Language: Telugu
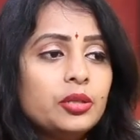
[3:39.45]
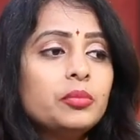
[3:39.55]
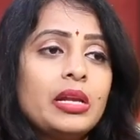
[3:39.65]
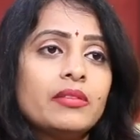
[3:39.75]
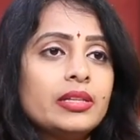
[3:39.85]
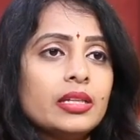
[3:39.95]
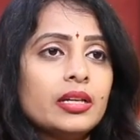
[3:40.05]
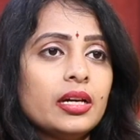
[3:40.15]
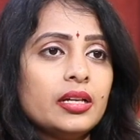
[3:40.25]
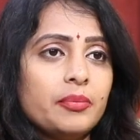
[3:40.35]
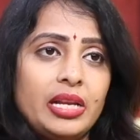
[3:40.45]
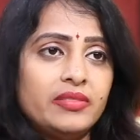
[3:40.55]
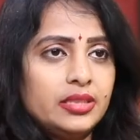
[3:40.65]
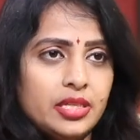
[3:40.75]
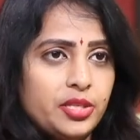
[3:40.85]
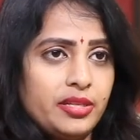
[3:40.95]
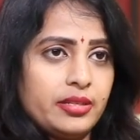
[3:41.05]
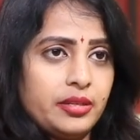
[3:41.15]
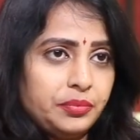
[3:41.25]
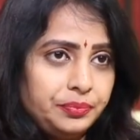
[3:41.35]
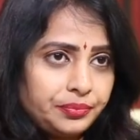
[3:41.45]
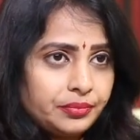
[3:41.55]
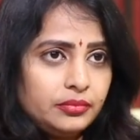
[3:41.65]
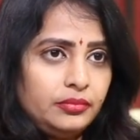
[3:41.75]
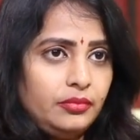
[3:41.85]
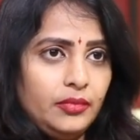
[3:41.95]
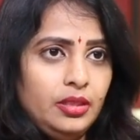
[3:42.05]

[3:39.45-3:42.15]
నన్ను బలవంతంగా బలవంతం చేశాడు hmm.